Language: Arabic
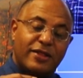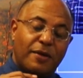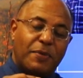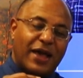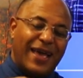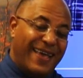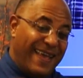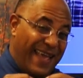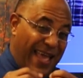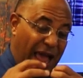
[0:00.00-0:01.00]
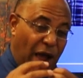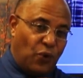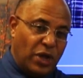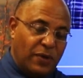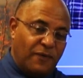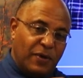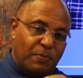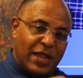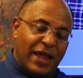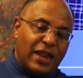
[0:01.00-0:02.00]
طبقة أو
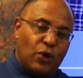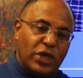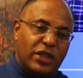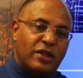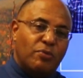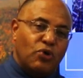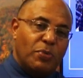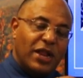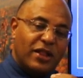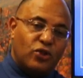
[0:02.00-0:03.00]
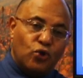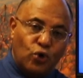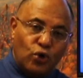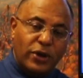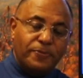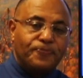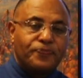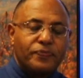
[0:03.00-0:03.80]
بداخل أوعية الدموية من الدهون